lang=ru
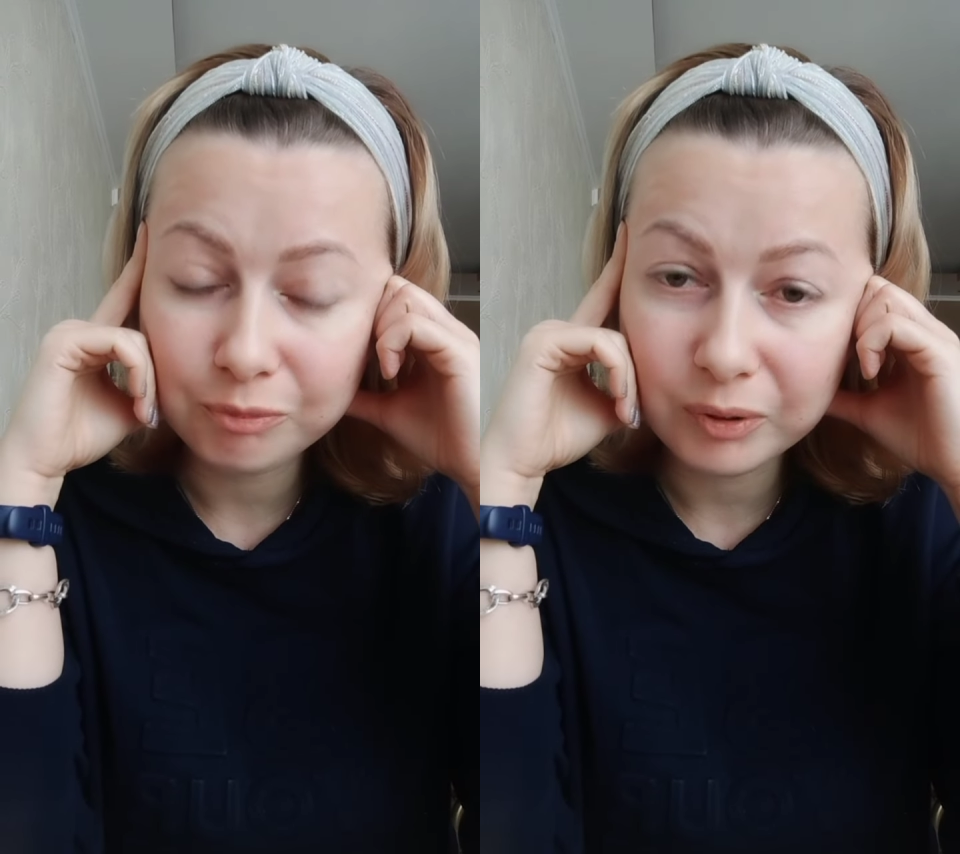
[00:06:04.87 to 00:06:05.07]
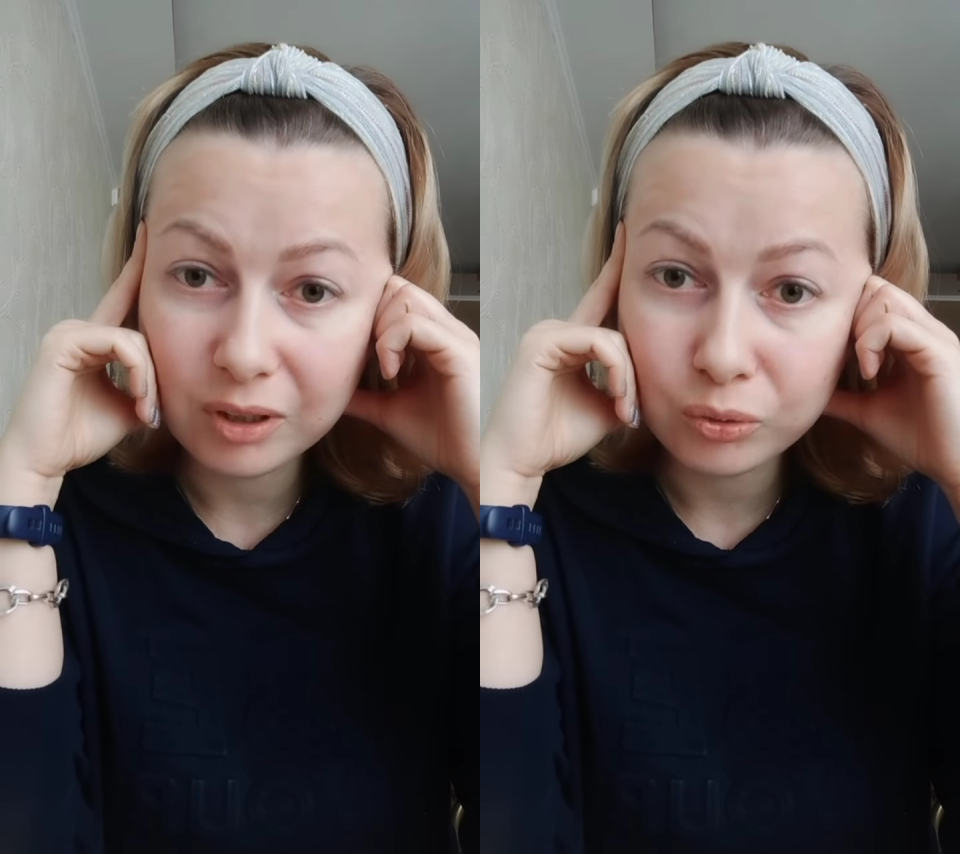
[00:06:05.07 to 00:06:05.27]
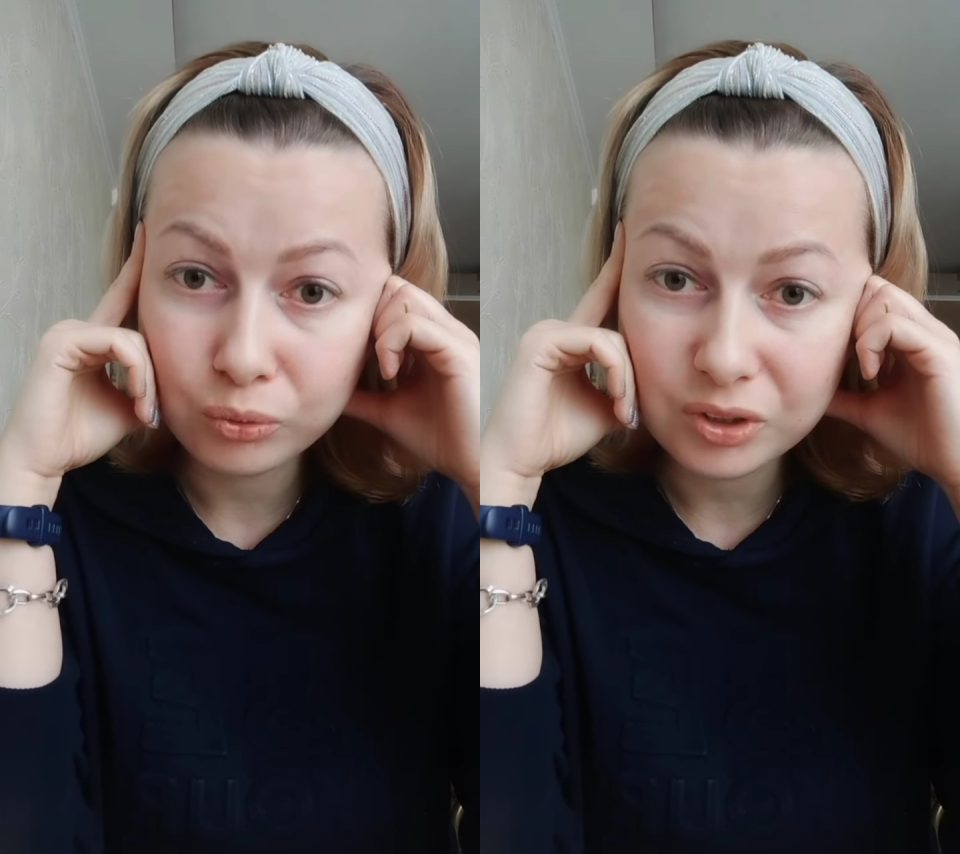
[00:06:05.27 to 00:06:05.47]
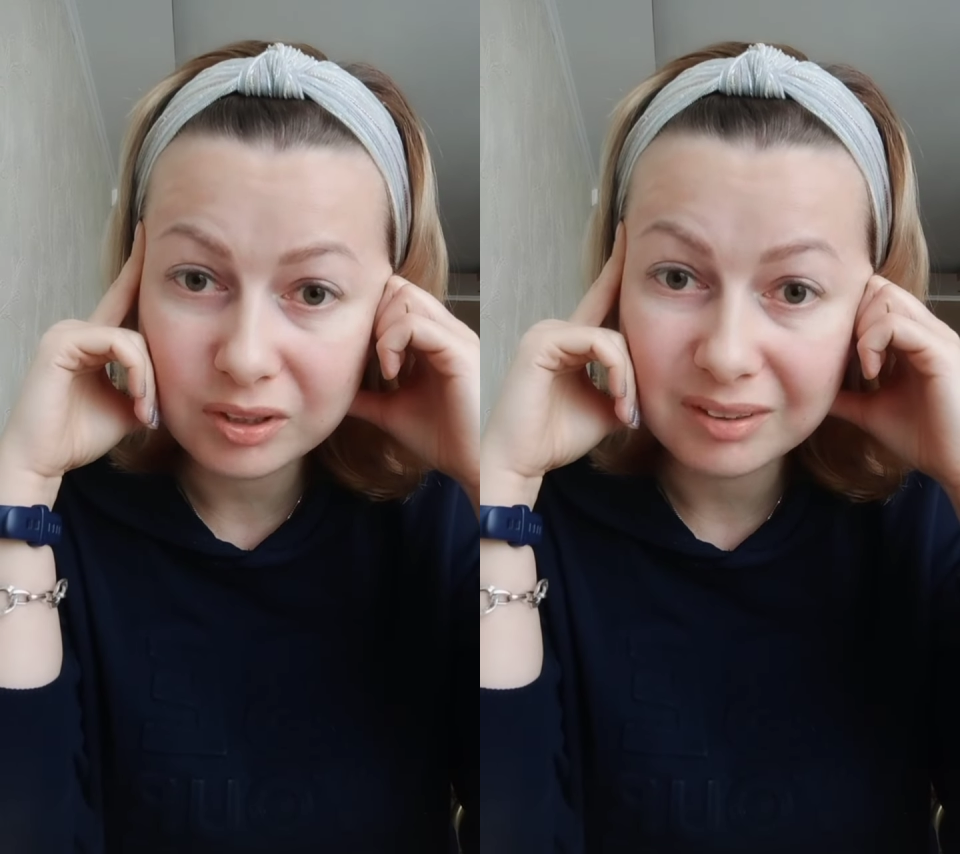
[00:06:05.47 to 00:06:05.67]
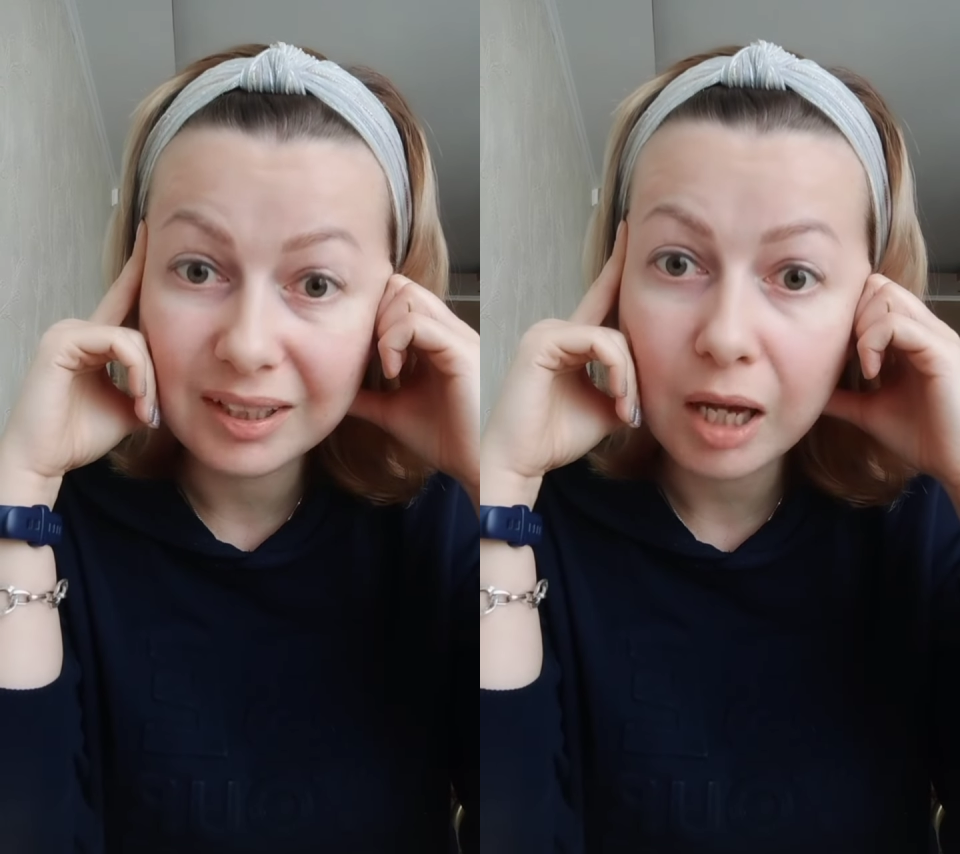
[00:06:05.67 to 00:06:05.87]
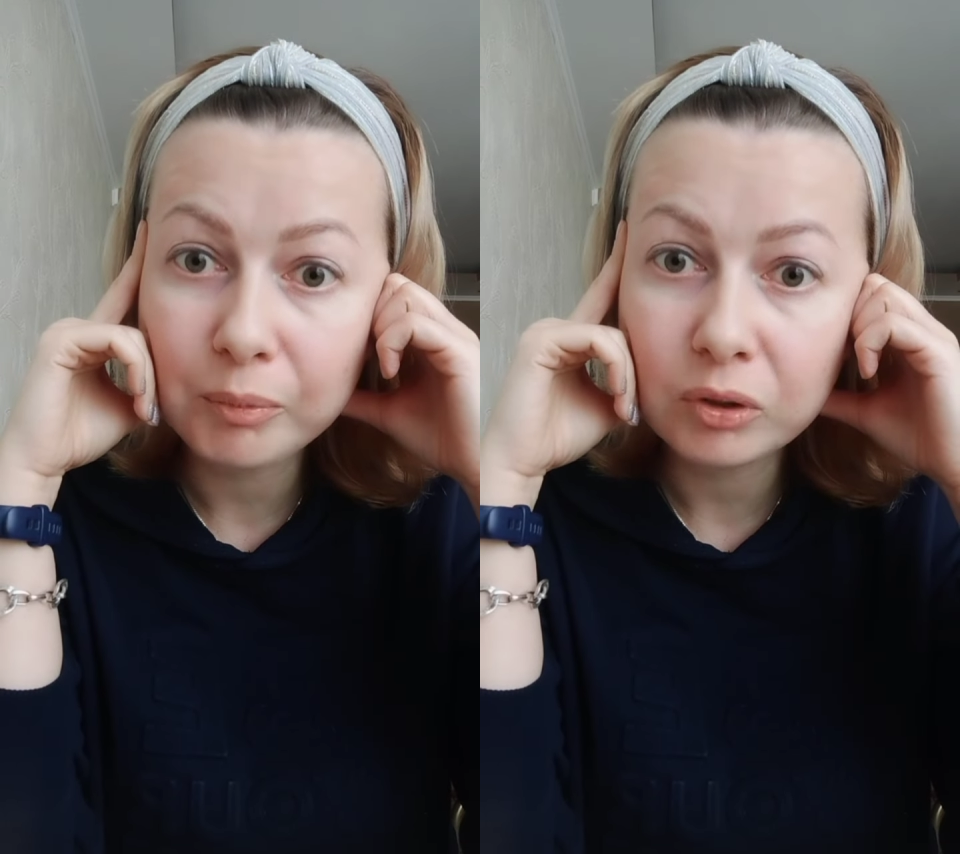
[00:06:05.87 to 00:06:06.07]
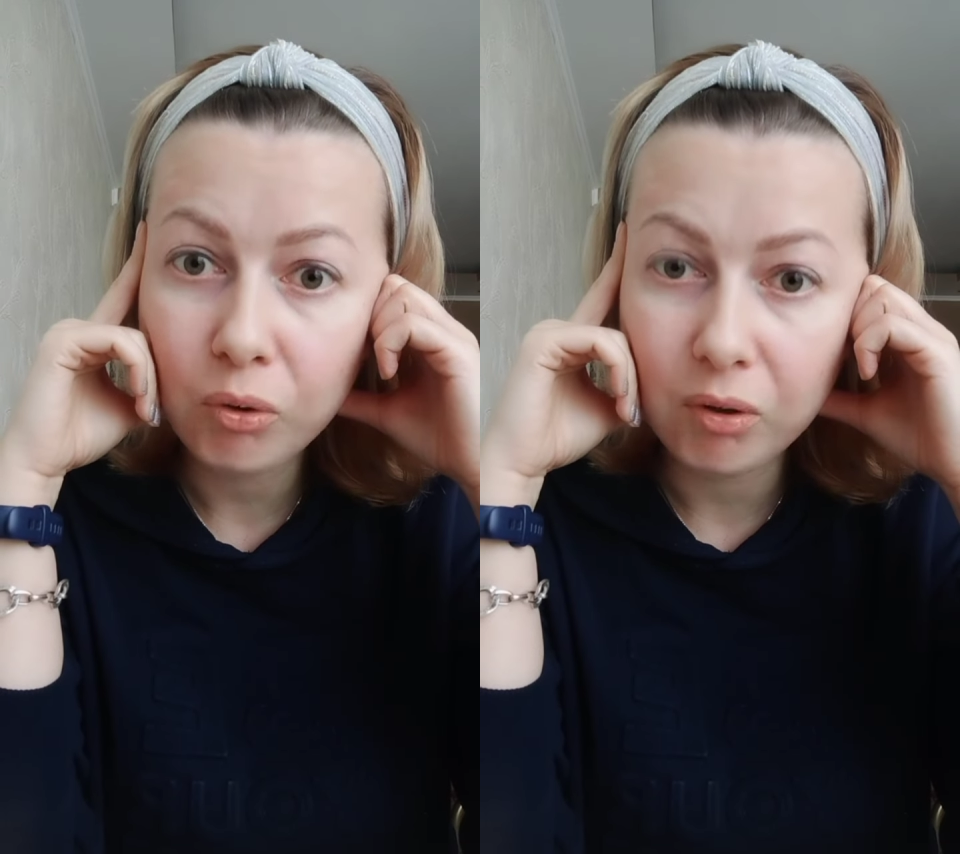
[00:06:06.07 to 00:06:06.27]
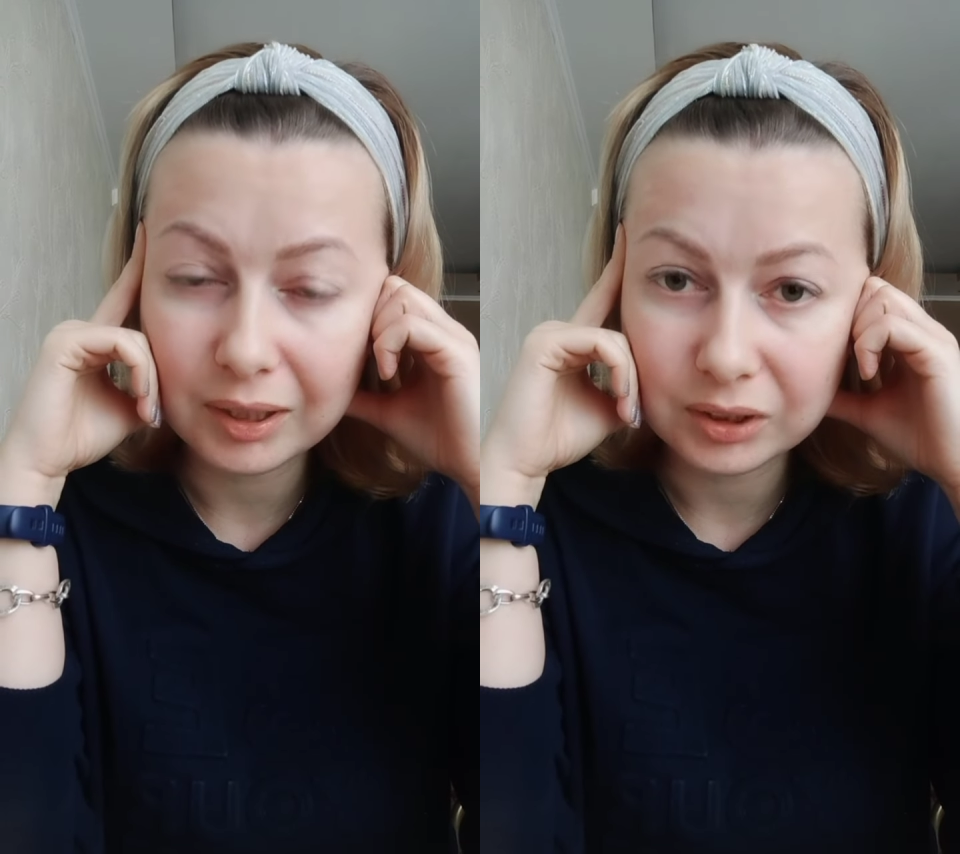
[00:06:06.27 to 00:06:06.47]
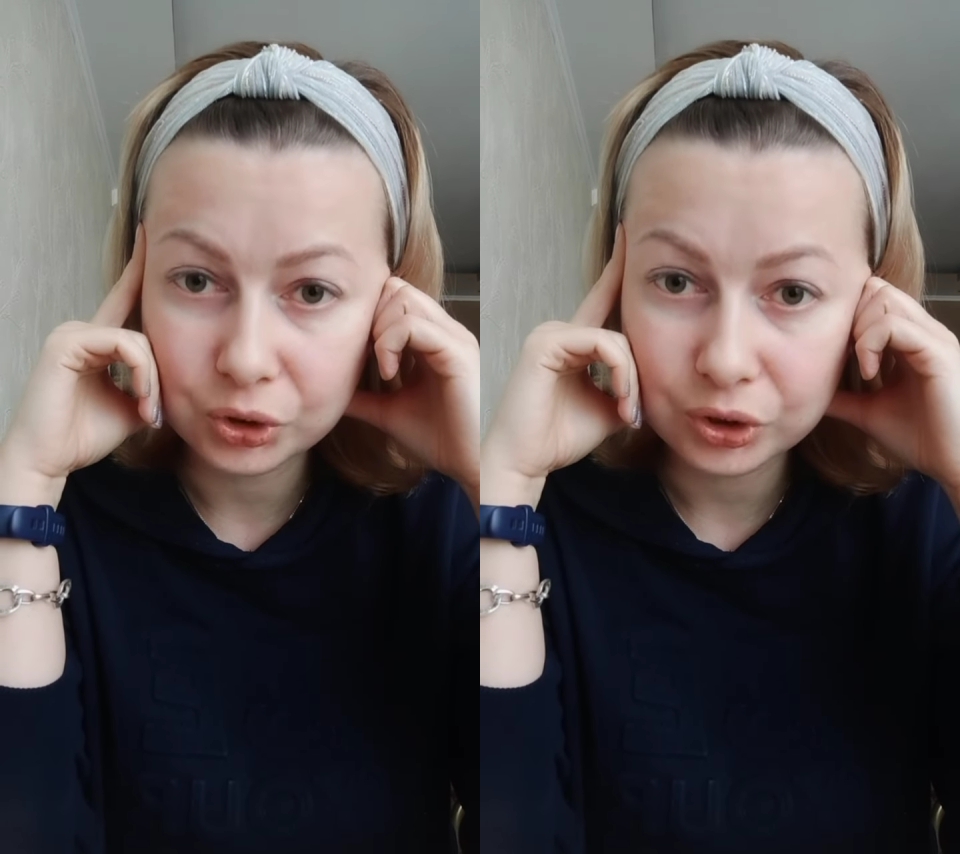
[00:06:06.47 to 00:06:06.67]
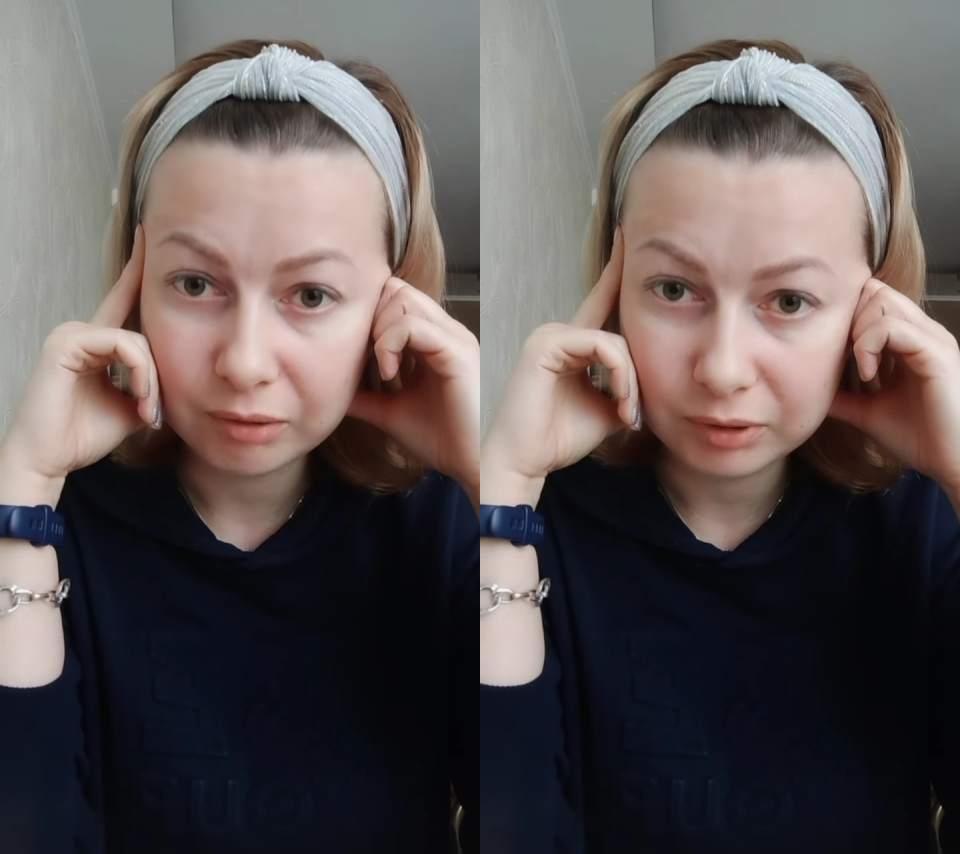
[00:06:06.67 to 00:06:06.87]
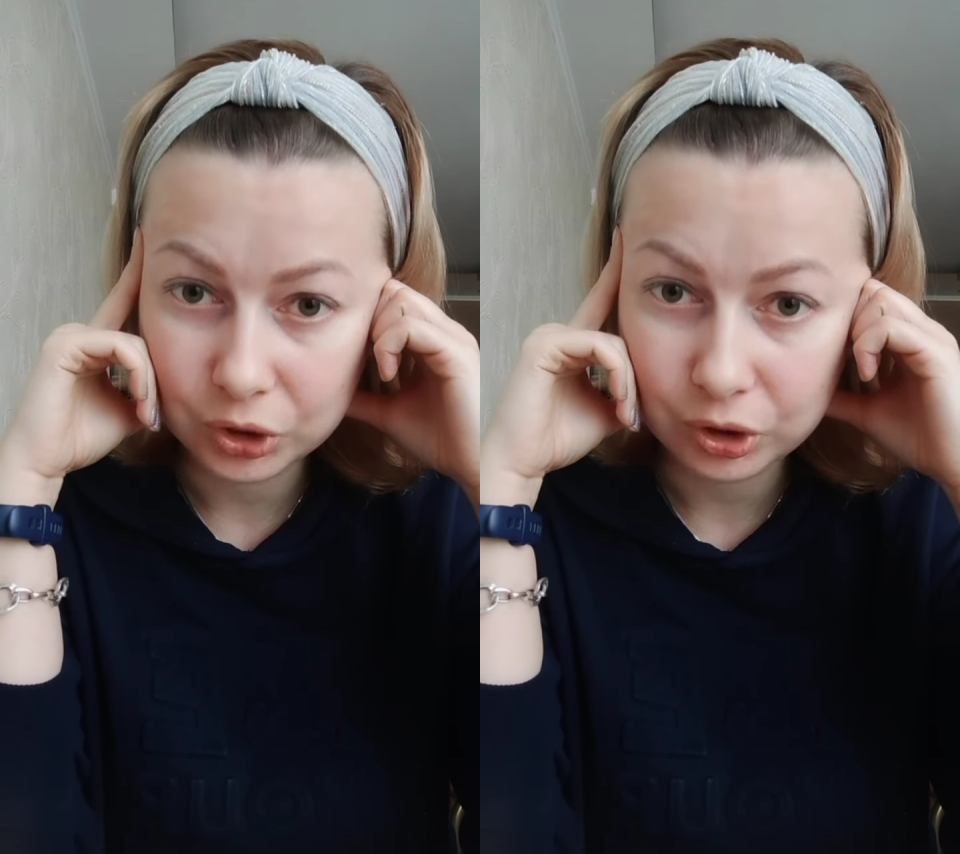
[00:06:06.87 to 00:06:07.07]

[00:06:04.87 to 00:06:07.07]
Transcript: в Беларуси намного дешевле,